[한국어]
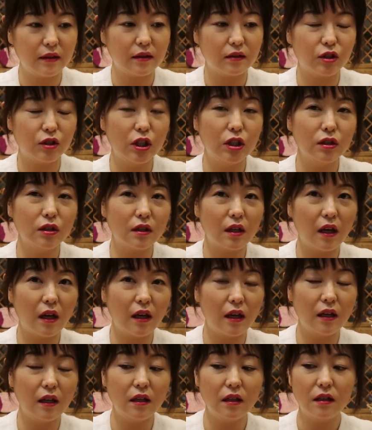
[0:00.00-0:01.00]
그래서
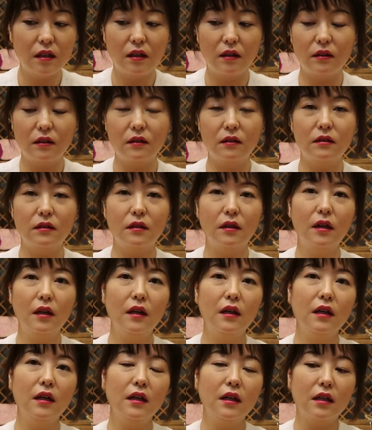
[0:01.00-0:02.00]
뒤늦게, 어,
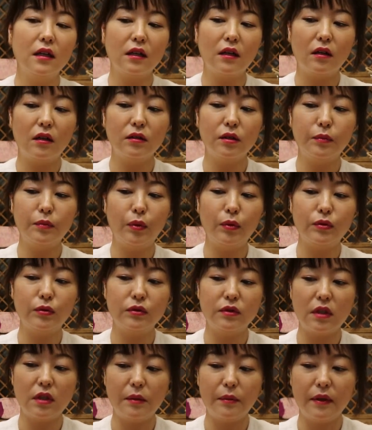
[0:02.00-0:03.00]

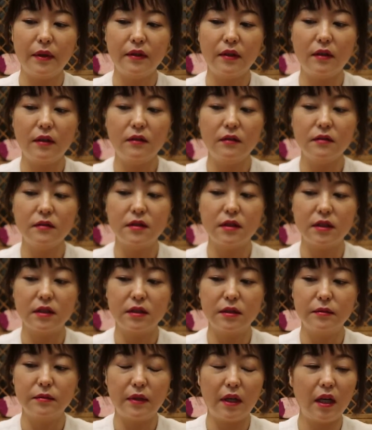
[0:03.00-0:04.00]
커들포드샵에서
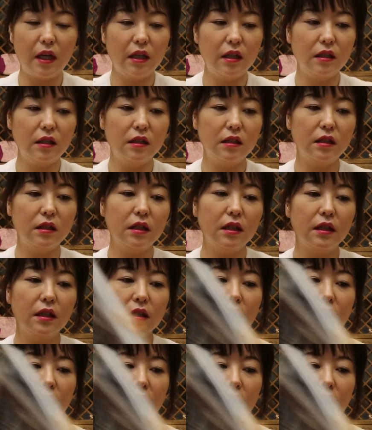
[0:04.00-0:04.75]
지금 레인